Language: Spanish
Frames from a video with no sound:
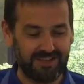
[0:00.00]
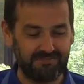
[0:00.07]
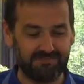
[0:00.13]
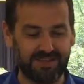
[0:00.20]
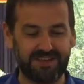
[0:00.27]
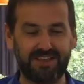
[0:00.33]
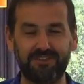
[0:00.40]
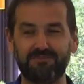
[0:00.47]

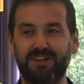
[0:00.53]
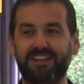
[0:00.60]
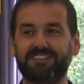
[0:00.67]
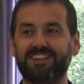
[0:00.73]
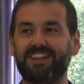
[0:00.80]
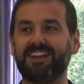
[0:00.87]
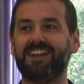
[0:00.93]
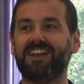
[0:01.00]
viene de una
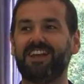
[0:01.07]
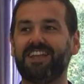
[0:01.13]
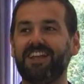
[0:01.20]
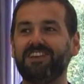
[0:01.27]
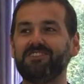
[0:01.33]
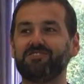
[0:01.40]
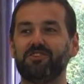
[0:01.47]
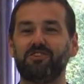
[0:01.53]
tierra en la que
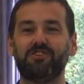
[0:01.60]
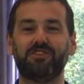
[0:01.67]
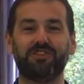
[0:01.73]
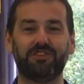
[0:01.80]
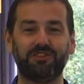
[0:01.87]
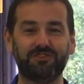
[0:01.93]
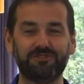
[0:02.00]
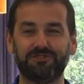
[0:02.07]
hay
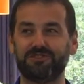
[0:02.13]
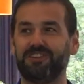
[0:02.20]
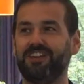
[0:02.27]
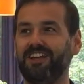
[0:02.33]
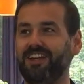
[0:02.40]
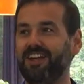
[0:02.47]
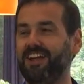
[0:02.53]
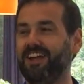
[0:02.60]
chorizos,
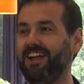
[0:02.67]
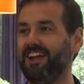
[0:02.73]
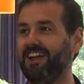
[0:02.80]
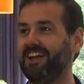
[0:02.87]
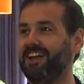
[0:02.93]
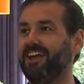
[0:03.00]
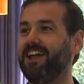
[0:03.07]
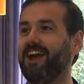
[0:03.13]
en la
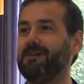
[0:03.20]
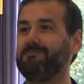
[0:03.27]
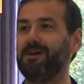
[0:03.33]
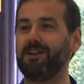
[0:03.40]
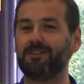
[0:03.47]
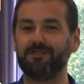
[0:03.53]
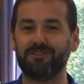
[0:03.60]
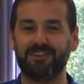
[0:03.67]
que hay
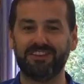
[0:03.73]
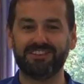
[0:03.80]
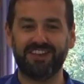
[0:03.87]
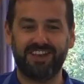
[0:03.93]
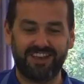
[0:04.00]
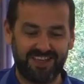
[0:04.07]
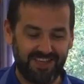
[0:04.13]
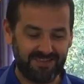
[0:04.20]
caparrones, en
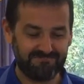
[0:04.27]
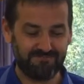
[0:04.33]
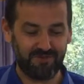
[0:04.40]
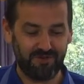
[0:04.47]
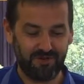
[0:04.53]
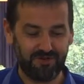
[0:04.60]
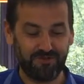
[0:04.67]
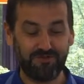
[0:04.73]
la que hay un
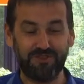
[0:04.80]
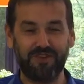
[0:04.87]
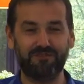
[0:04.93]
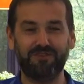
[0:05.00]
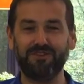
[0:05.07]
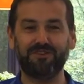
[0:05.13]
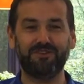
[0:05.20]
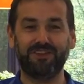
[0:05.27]
mogollón de
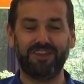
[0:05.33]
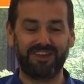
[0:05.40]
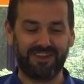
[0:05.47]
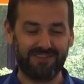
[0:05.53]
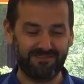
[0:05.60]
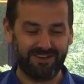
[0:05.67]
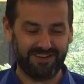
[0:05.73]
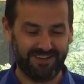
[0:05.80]
vino
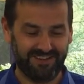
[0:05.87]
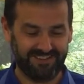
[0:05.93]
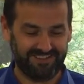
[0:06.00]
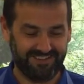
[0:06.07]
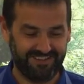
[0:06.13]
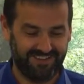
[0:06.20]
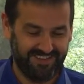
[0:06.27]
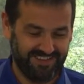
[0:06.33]
increíble.
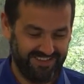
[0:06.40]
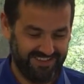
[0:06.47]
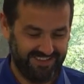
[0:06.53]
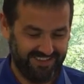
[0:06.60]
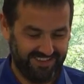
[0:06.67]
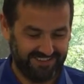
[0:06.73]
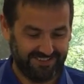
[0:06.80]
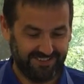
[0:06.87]

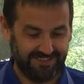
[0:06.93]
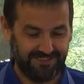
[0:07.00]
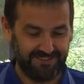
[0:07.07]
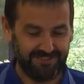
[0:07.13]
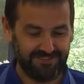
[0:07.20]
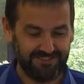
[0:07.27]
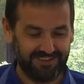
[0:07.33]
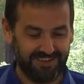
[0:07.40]

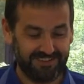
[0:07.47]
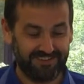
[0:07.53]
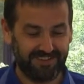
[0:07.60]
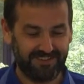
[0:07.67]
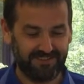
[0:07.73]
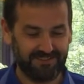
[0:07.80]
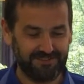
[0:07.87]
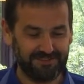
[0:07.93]
Atención,
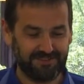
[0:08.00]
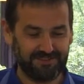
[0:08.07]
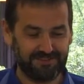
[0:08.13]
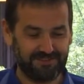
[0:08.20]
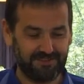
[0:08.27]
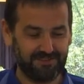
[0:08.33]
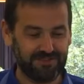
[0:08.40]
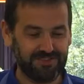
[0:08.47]
atención, señores y
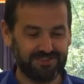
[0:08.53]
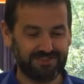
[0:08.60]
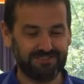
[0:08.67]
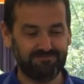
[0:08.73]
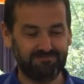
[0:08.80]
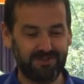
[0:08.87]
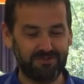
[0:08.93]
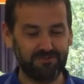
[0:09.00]
señores.
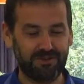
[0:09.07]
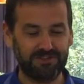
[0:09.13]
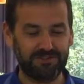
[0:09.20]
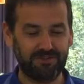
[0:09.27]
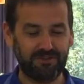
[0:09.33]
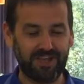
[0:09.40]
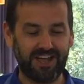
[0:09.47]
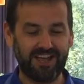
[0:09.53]
Menú
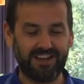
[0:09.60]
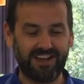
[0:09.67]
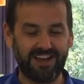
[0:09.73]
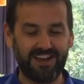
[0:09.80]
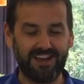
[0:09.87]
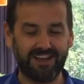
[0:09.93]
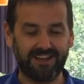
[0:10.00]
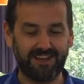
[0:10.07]
categoría
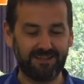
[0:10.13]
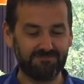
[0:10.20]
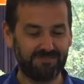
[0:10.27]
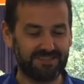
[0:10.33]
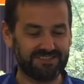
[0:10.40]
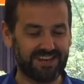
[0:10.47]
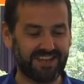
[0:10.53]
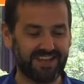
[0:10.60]
general, el
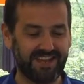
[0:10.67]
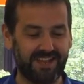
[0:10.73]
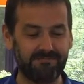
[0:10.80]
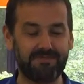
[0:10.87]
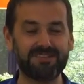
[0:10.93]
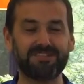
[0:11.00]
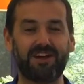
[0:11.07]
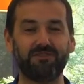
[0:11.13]
climetraje que
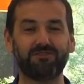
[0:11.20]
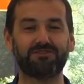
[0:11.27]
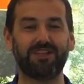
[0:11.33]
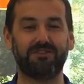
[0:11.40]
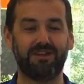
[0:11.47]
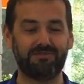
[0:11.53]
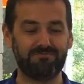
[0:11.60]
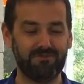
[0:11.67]
más ha
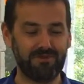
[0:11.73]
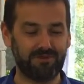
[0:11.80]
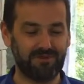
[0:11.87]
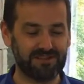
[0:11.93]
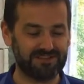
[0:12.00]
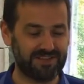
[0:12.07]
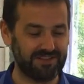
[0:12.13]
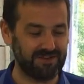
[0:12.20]
gustado al público
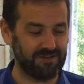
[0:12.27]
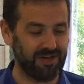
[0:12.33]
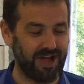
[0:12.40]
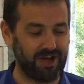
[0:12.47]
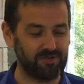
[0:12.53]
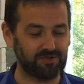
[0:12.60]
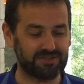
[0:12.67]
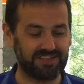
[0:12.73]
ha sido
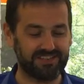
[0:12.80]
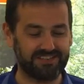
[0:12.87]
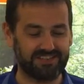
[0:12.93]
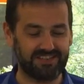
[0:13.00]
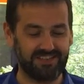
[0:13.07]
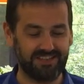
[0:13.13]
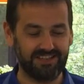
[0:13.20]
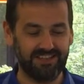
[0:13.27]

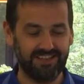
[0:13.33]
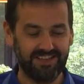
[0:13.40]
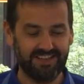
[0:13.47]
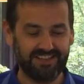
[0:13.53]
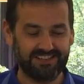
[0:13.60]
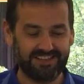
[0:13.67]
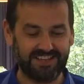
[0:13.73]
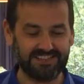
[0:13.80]
Ausente
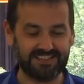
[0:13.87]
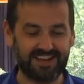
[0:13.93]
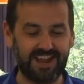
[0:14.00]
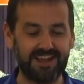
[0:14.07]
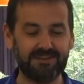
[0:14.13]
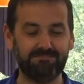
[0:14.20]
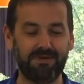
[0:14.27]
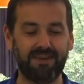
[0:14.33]
de
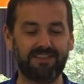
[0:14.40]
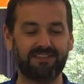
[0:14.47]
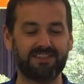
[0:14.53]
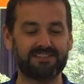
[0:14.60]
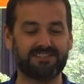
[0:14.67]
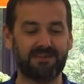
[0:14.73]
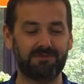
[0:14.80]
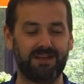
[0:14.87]
Israel Pérez
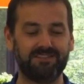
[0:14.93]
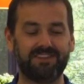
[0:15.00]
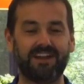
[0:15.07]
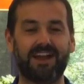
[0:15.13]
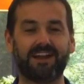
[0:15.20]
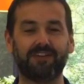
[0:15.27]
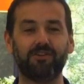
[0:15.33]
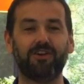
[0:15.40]
Esteban, de
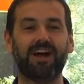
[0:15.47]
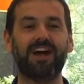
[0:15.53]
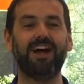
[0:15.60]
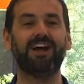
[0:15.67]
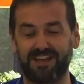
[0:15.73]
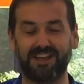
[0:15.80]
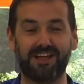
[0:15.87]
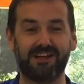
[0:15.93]
La Rioja.
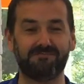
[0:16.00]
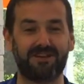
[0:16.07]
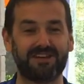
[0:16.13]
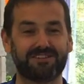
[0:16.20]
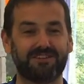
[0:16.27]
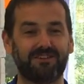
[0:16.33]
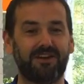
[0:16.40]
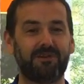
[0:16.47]
Así que nada
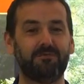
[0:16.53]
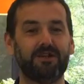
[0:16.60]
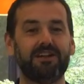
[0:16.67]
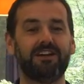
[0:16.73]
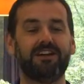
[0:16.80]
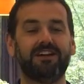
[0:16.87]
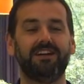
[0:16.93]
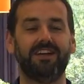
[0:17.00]
más,
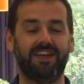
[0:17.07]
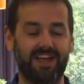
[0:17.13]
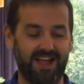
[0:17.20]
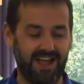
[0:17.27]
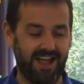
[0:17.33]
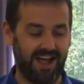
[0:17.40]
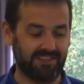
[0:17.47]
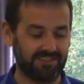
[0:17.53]
enhorabuena,
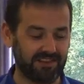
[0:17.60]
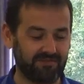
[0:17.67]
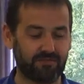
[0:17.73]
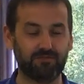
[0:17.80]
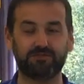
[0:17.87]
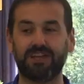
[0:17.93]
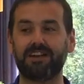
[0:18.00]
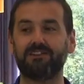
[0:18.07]
a
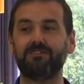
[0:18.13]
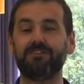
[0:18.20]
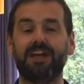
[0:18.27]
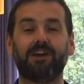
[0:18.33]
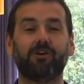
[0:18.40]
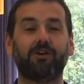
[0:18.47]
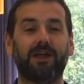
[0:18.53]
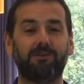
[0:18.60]
disfrutarlo y
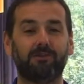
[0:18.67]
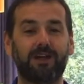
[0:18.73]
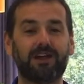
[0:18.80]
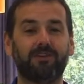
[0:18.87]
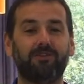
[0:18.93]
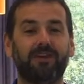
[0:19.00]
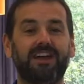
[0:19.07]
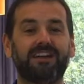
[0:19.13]
a colaborar
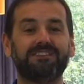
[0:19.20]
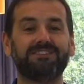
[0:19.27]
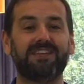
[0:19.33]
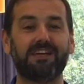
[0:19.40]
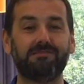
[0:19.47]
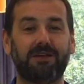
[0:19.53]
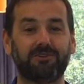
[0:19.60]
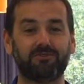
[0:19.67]
con la gente
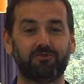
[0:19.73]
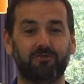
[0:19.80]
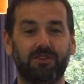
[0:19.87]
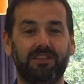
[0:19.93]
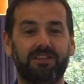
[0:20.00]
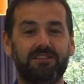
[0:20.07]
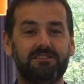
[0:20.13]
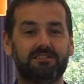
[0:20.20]
de Manos
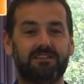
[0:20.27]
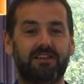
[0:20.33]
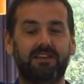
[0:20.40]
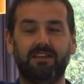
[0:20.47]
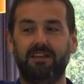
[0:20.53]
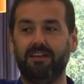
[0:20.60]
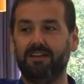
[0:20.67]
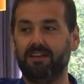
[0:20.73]
Unidas
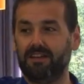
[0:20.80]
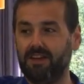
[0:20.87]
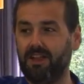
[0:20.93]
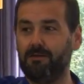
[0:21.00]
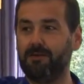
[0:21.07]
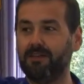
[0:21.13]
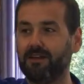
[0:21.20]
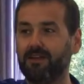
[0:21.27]
que la
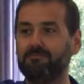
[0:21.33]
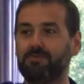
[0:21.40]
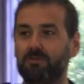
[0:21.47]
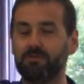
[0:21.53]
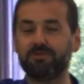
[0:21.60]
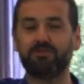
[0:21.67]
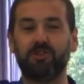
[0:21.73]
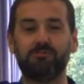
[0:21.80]
verdad que el
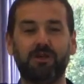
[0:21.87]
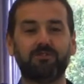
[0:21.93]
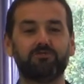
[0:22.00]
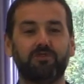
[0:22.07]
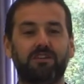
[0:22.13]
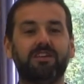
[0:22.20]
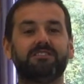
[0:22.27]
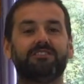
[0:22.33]
propósito de Manos
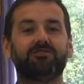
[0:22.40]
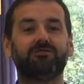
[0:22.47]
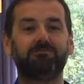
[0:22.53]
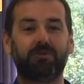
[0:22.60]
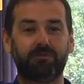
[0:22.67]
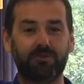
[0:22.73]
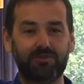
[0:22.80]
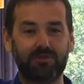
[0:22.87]
Unidas es un
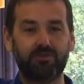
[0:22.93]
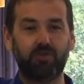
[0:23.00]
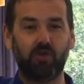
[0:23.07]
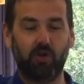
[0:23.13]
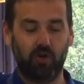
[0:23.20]
propósito